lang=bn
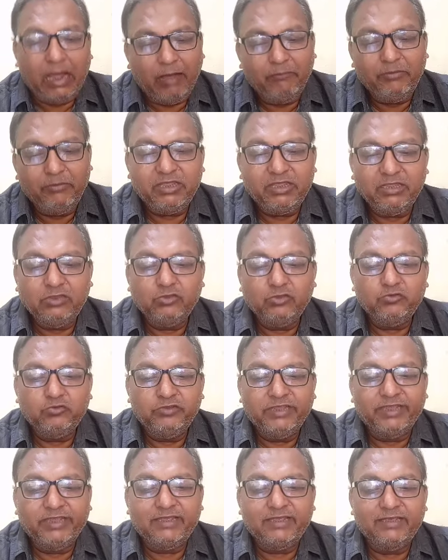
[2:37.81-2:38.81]
আমি কিন্তু
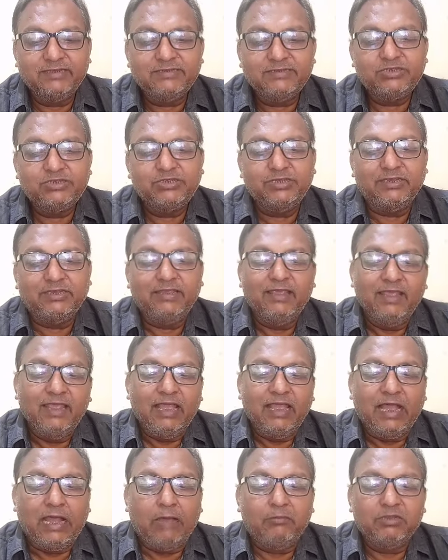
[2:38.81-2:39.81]
দেখে এসছি
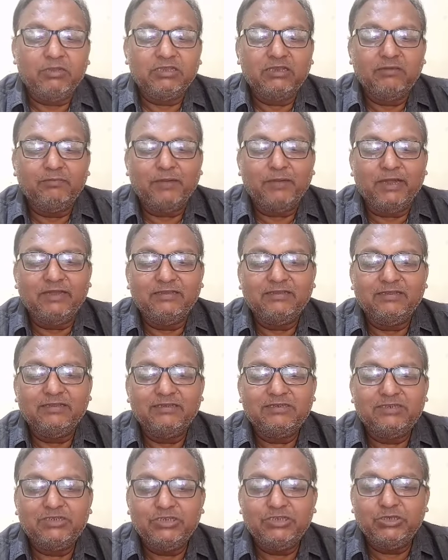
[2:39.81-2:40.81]
আমাদের বাড়িতে
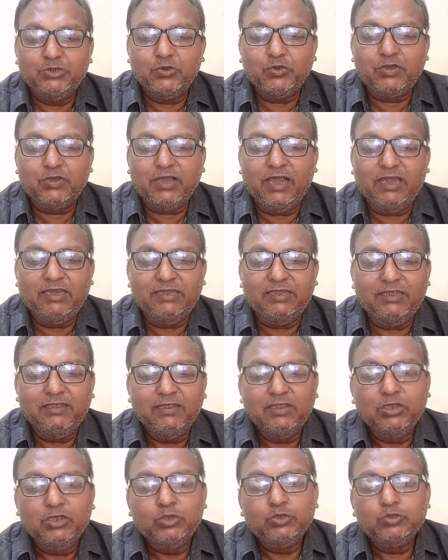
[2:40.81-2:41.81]
চিরকালই
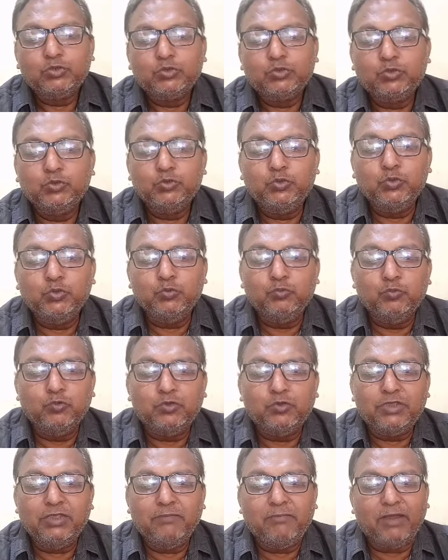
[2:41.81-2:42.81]
শুধু
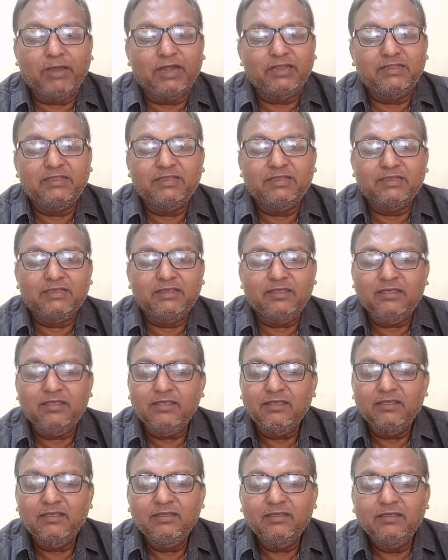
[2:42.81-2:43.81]
মুখে বাড়ি থেকে
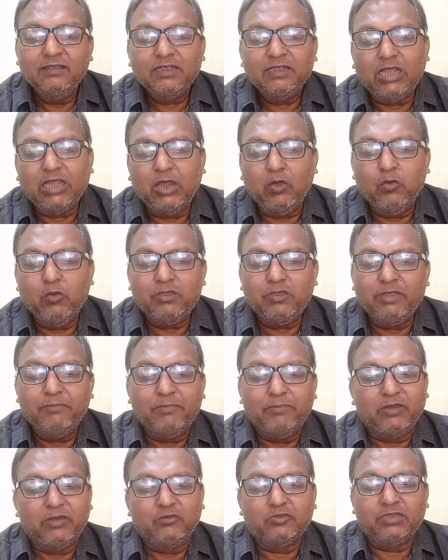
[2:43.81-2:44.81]
কাউকে
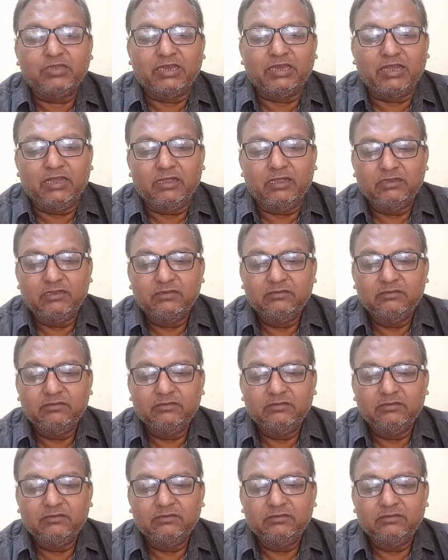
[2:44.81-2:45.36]
বেরোতে না